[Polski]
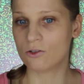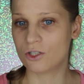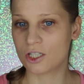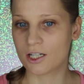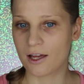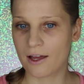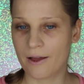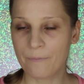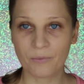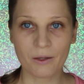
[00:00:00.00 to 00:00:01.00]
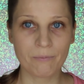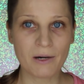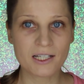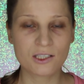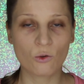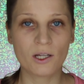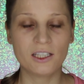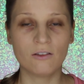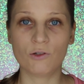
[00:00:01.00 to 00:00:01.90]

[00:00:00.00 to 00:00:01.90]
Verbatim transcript: że bardzo ładnie